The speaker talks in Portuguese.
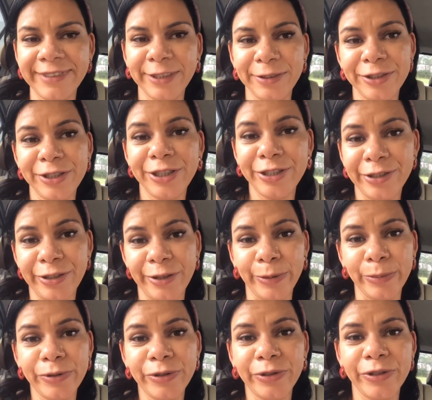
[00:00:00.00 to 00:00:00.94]
Então a gente não
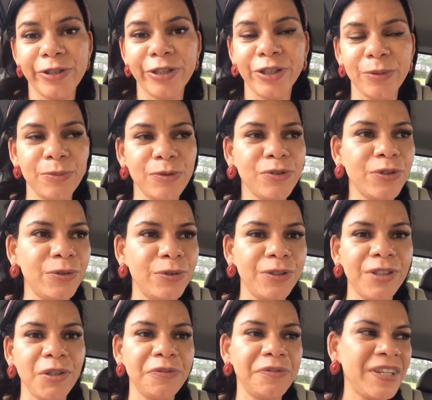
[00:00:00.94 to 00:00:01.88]
almoçou. A gente almoçou no
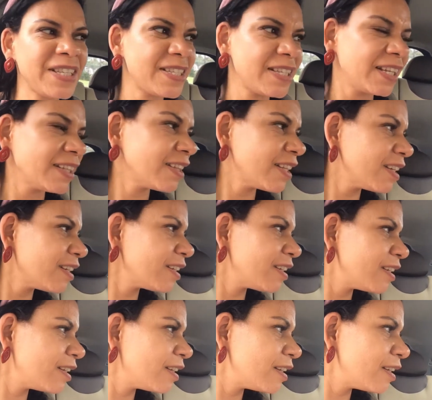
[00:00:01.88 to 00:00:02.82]
Hotel Fazenda,
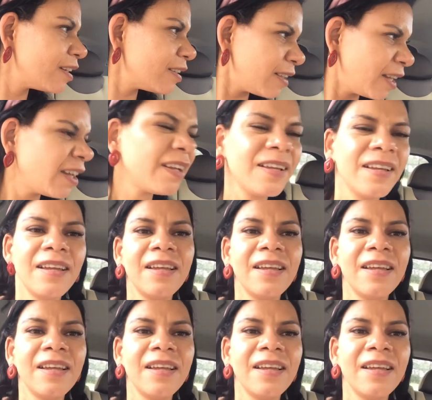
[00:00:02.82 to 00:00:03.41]
né?